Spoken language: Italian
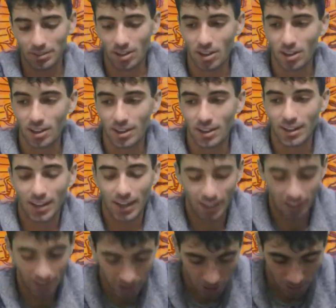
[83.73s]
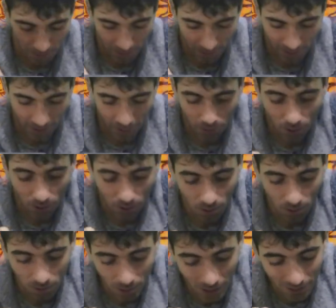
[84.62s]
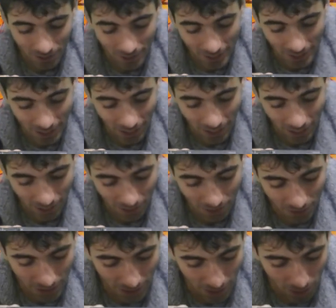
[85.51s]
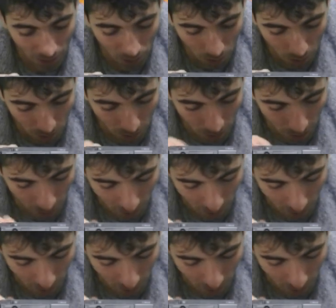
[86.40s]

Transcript: No, raga, ci metteremo una vita a vedere tutto.